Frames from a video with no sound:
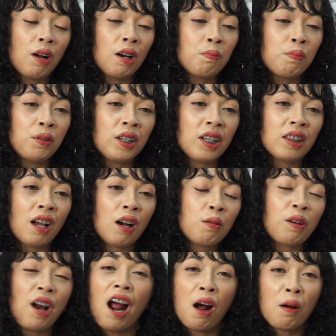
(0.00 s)
walaupun kita
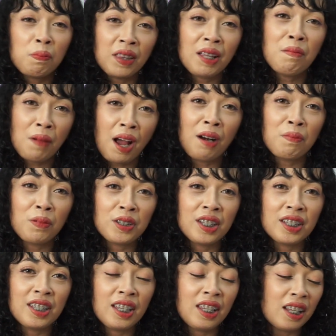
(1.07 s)
kurang optimal
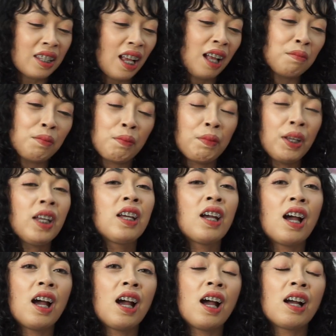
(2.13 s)
posisinya saat
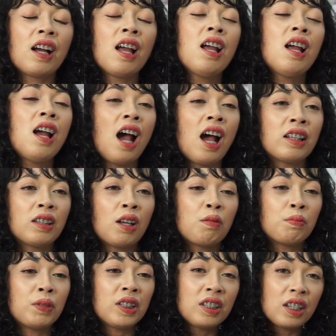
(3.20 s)
memegang
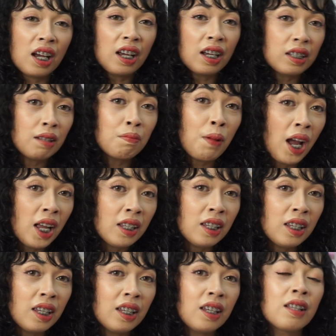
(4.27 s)
atau menjaga si
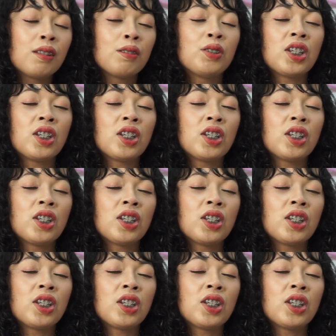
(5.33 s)
bayi gitu.